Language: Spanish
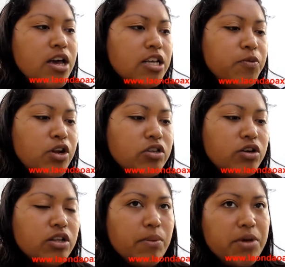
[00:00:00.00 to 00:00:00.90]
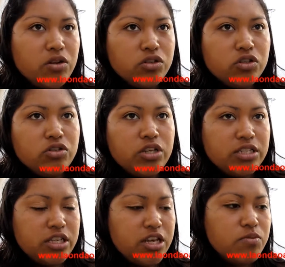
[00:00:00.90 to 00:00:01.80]
Es por eso que también nosotros
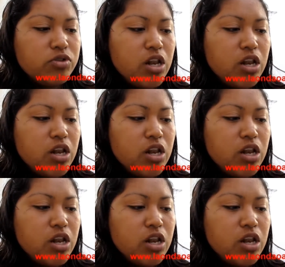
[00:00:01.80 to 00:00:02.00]
exigimos